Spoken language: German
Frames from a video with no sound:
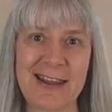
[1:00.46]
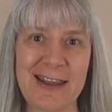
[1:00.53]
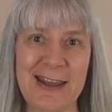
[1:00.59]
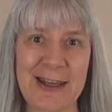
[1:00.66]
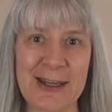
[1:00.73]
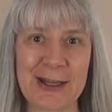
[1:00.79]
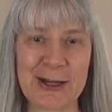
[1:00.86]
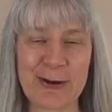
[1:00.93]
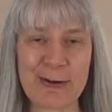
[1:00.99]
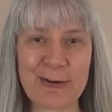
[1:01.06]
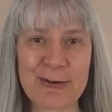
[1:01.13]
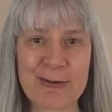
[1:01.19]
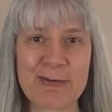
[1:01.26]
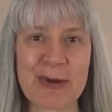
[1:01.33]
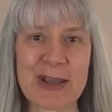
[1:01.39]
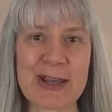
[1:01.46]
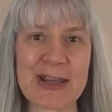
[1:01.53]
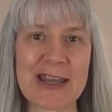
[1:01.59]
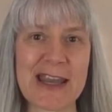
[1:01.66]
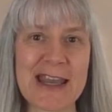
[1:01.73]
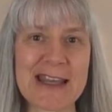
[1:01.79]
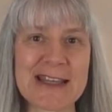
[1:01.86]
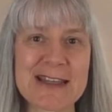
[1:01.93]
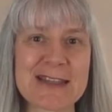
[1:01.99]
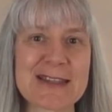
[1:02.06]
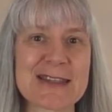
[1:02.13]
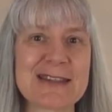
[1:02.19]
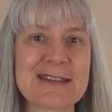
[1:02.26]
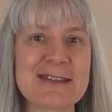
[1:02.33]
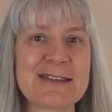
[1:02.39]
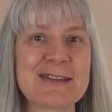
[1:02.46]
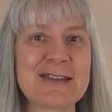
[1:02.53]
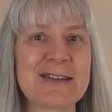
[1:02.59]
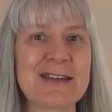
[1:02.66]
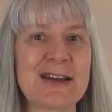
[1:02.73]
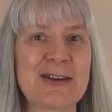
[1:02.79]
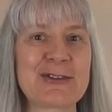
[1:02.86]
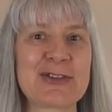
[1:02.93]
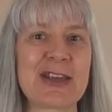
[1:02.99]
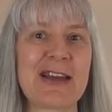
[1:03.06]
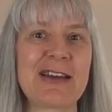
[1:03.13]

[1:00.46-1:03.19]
Ich hole meine Kenntnisse aus der